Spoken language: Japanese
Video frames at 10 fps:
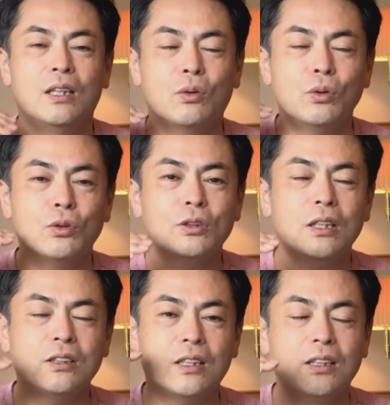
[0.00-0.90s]
この9
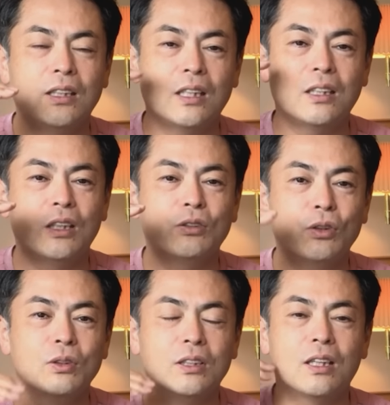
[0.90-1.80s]
月の間にやっていく
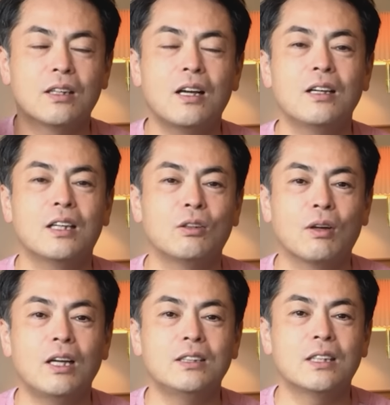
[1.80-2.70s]
と人間関係の
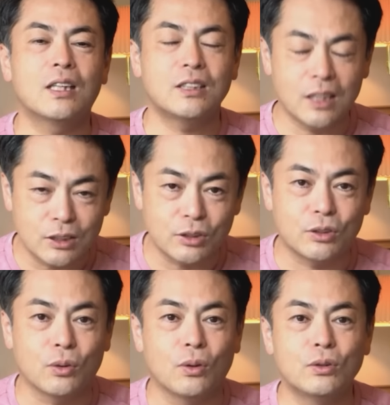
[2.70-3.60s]
改善がしやす
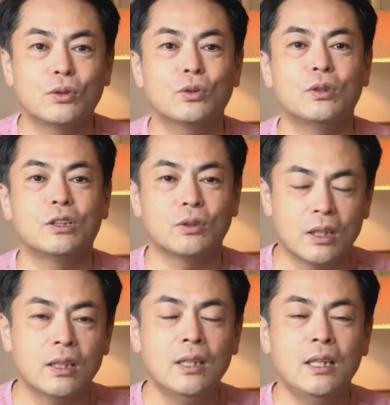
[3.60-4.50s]
いということですよ
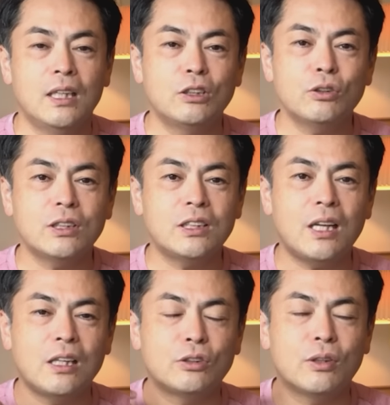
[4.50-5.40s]
ね。そして
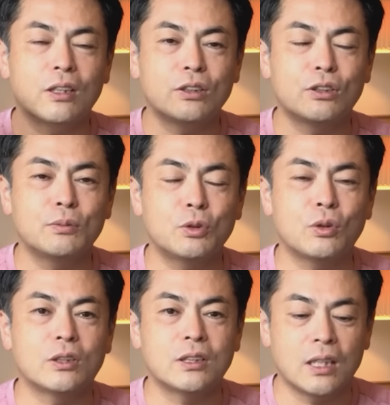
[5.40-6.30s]
さらにそれが進む
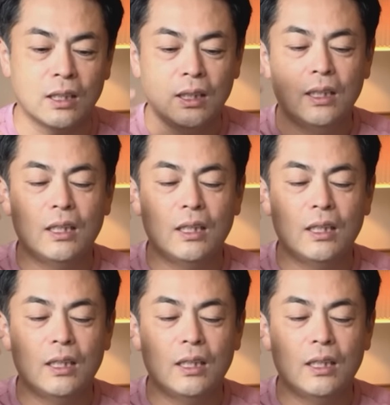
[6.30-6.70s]
とですね、